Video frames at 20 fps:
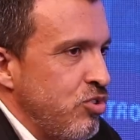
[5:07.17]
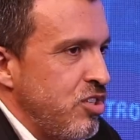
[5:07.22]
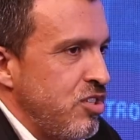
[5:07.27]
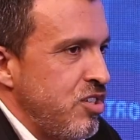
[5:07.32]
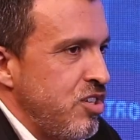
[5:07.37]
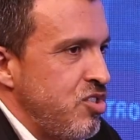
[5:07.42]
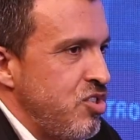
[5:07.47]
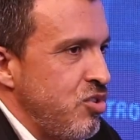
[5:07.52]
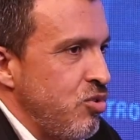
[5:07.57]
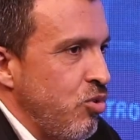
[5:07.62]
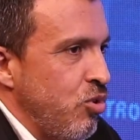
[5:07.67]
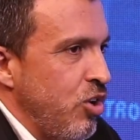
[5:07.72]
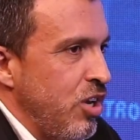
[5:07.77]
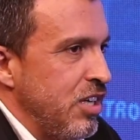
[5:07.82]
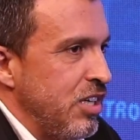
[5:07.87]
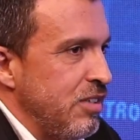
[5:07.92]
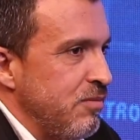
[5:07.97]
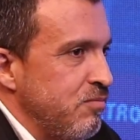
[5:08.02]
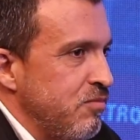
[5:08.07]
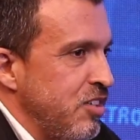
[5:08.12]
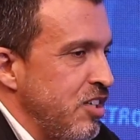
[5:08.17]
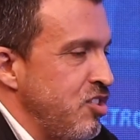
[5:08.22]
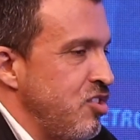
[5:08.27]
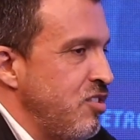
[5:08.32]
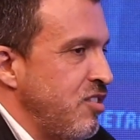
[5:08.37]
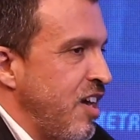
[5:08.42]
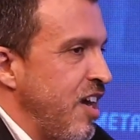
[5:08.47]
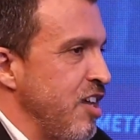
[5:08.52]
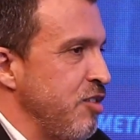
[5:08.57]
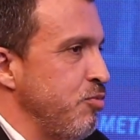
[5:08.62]
Hoje a gente olha, a
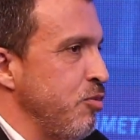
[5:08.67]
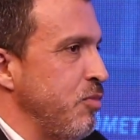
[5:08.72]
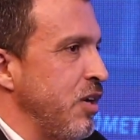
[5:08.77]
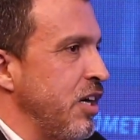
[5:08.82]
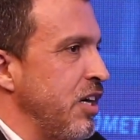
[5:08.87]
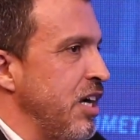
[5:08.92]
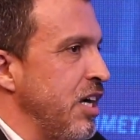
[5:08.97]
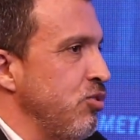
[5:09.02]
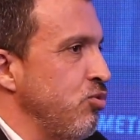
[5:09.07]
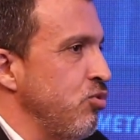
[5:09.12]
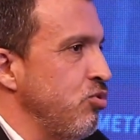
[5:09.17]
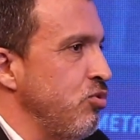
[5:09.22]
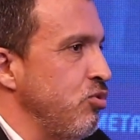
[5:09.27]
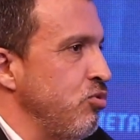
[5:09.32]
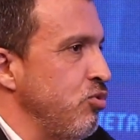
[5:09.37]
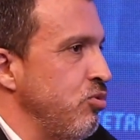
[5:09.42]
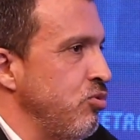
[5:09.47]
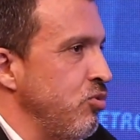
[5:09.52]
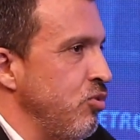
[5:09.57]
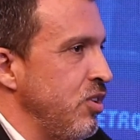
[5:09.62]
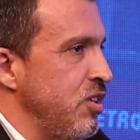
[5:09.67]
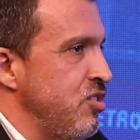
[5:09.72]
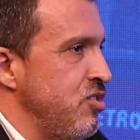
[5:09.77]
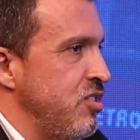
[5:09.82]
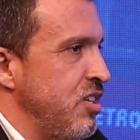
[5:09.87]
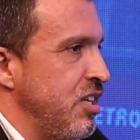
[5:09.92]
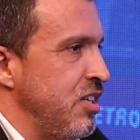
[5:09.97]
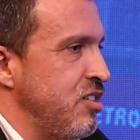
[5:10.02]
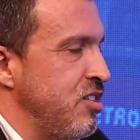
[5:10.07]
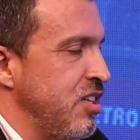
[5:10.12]
gente traz para o mercado soluções
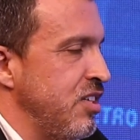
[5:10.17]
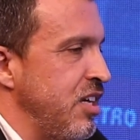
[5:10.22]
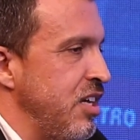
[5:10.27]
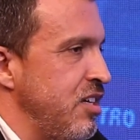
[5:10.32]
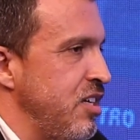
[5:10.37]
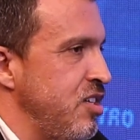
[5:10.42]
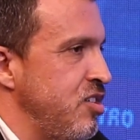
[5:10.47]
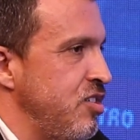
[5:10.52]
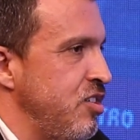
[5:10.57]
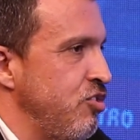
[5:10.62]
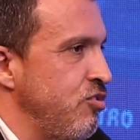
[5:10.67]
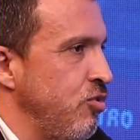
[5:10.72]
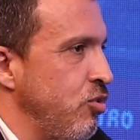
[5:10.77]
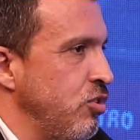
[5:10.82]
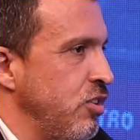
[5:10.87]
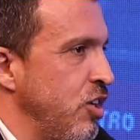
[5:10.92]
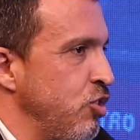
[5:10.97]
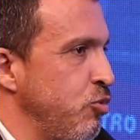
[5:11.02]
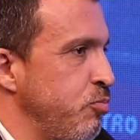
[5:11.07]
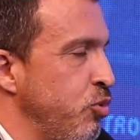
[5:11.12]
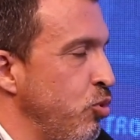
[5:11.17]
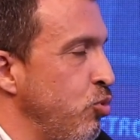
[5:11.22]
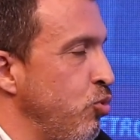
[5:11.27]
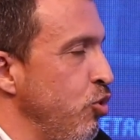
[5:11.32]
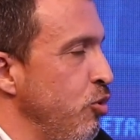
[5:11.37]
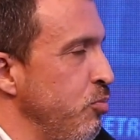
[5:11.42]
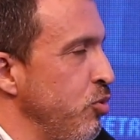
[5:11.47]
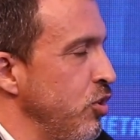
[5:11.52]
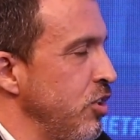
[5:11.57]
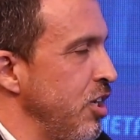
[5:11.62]
de, de analytics voltado para o
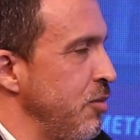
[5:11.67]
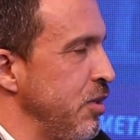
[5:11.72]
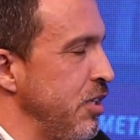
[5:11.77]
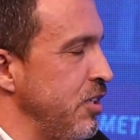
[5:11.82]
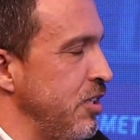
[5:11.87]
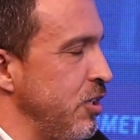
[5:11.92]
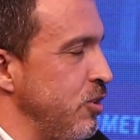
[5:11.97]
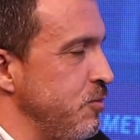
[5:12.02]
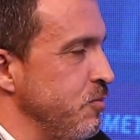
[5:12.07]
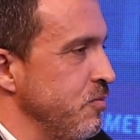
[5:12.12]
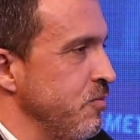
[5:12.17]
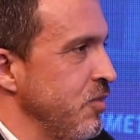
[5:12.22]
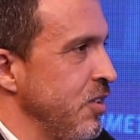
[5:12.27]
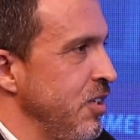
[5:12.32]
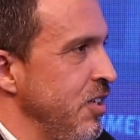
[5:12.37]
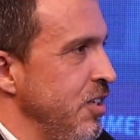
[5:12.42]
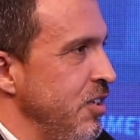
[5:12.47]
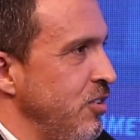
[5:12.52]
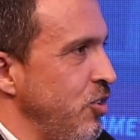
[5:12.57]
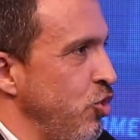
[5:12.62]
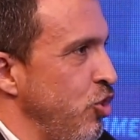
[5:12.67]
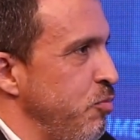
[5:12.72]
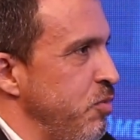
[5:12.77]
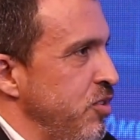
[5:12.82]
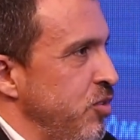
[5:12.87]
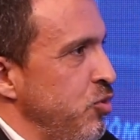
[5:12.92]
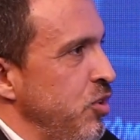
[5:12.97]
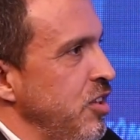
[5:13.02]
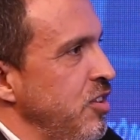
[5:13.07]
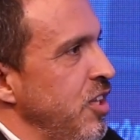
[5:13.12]
comportamental. Então eu
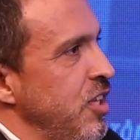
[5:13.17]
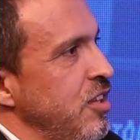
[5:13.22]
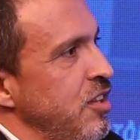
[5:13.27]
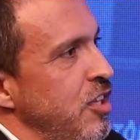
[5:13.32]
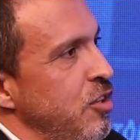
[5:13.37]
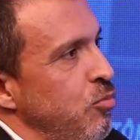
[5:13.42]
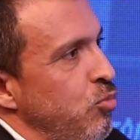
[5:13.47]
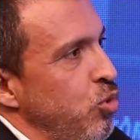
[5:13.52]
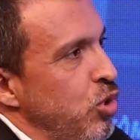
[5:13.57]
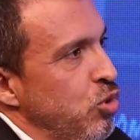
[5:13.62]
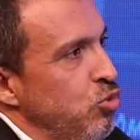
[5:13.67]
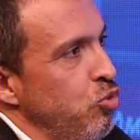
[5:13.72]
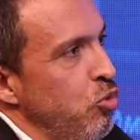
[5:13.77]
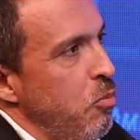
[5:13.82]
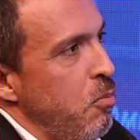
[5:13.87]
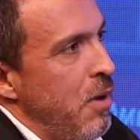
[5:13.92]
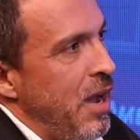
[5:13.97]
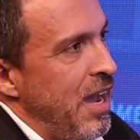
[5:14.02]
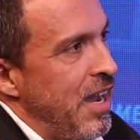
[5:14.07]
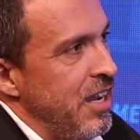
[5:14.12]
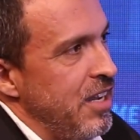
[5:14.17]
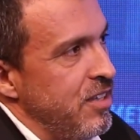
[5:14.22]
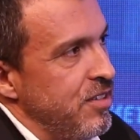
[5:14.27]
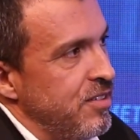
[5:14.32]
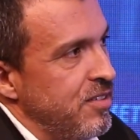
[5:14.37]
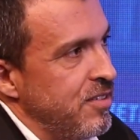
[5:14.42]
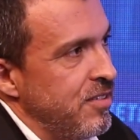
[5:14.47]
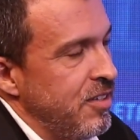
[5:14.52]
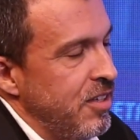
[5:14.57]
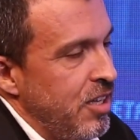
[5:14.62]
preciso entender muito
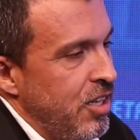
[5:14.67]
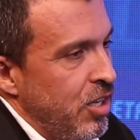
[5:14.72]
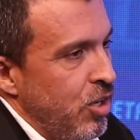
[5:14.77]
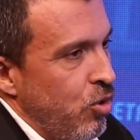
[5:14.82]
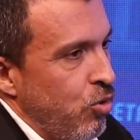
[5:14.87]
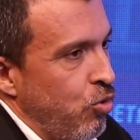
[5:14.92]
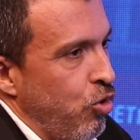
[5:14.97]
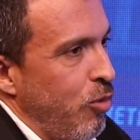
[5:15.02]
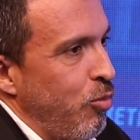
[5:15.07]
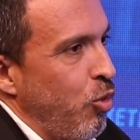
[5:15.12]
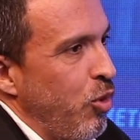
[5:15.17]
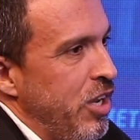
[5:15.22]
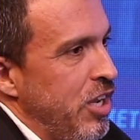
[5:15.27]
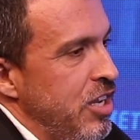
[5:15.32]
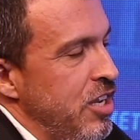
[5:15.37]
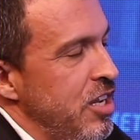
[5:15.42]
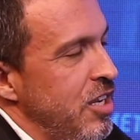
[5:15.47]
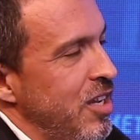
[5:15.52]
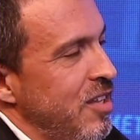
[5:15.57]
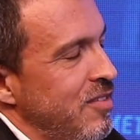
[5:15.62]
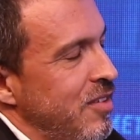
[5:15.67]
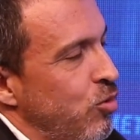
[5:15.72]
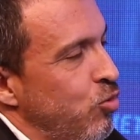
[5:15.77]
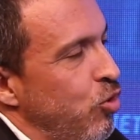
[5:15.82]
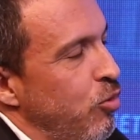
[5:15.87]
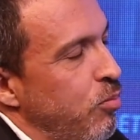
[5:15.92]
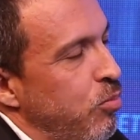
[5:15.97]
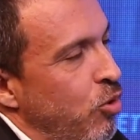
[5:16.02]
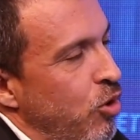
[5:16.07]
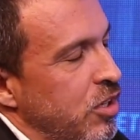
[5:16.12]
mais como o Henrique se
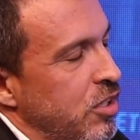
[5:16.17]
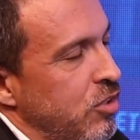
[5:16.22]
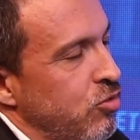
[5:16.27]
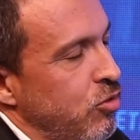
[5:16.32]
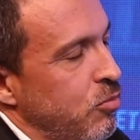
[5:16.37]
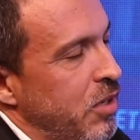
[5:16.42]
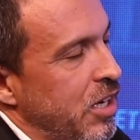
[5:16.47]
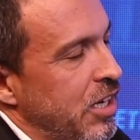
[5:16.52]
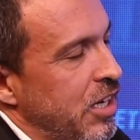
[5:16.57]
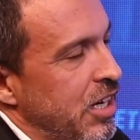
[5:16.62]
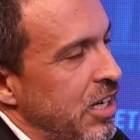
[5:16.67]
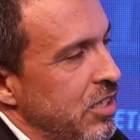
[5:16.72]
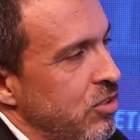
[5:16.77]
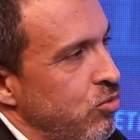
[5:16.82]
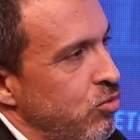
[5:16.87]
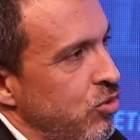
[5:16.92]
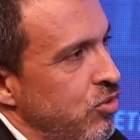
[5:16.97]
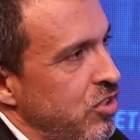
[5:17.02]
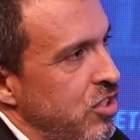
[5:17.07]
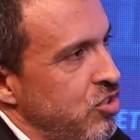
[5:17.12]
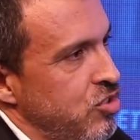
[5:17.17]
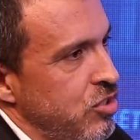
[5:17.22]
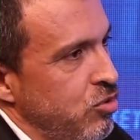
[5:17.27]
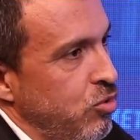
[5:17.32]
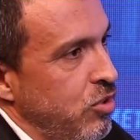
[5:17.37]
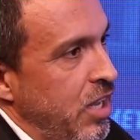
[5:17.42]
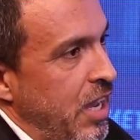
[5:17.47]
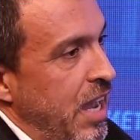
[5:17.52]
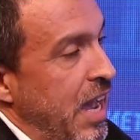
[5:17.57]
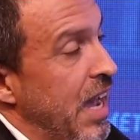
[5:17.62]
comporta no mercado no
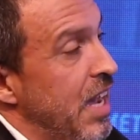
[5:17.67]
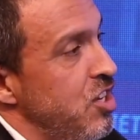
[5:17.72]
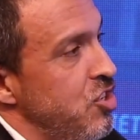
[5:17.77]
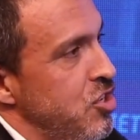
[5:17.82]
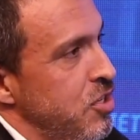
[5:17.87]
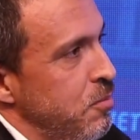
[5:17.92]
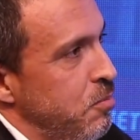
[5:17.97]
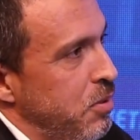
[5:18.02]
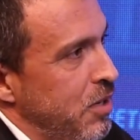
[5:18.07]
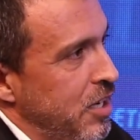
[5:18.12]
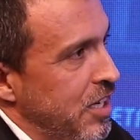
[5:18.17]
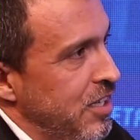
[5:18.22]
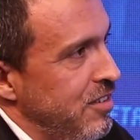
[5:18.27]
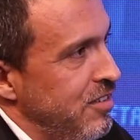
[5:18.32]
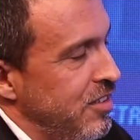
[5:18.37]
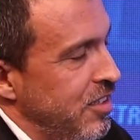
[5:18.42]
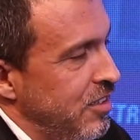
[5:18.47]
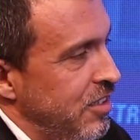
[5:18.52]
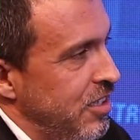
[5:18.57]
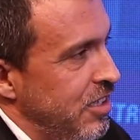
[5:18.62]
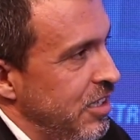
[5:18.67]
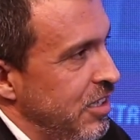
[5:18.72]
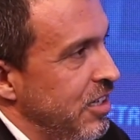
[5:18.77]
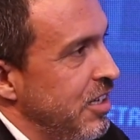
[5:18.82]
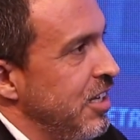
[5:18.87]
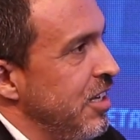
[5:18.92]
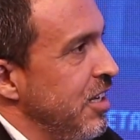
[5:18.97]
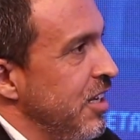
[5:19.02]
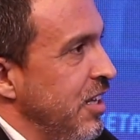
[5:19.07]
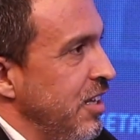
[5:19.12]
sentido da adimplência dele,
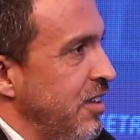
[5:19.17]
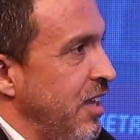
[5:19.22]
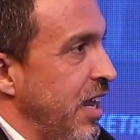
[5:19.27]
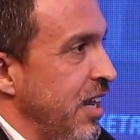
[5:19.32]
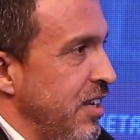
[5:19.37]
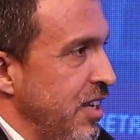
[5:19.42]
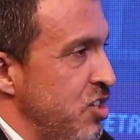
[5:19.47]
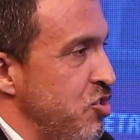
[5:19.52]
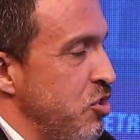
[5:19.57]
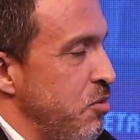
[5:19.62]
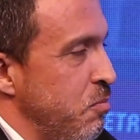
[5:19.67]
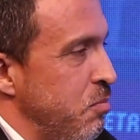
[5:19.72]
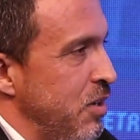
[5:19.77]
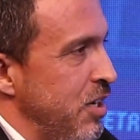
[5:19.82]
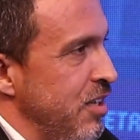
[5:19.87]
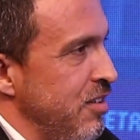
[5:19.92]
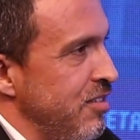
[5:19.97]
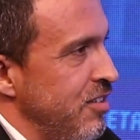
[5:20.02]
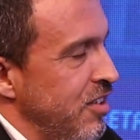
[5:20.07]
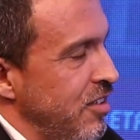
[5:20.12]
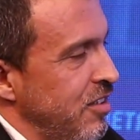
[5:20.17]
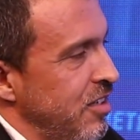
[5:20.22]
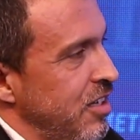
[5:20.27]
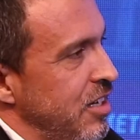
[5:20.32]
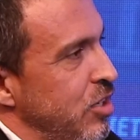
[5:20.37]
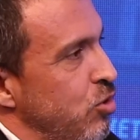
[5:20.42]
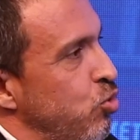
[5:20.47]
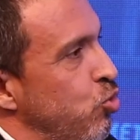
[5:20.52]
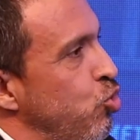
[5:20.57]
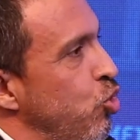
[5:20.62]
da inadimplência
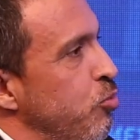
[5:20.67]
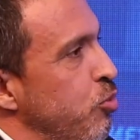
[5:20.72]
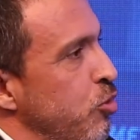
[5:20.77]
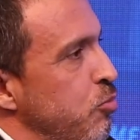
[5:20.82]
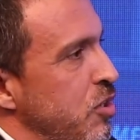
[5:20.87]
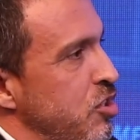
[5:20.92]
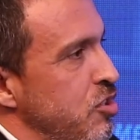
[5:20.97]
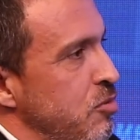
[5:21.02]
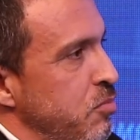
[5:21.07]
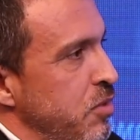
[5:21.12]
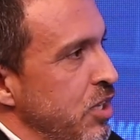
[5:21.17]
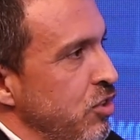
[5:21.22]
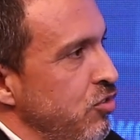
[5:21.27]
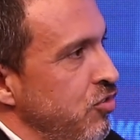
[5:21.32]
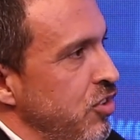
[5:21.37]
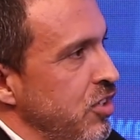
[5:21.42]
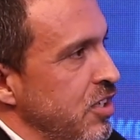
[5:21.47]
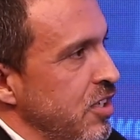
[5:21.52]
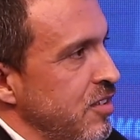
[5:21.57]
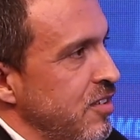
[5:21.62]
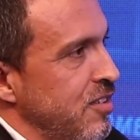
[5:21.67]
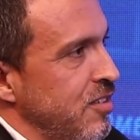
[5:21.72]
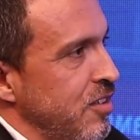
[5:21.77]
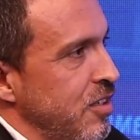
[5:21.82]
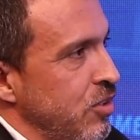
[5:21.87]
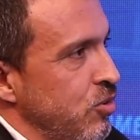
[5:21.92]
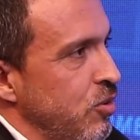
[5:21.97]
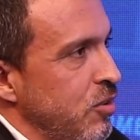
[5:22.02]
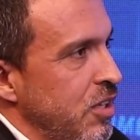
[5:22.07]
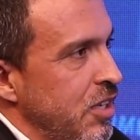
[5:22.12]
dele, do comprometimento
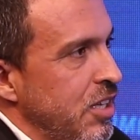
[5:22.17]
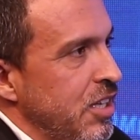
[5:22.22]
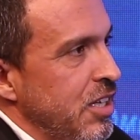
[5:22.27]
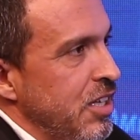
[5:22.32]
financeiro,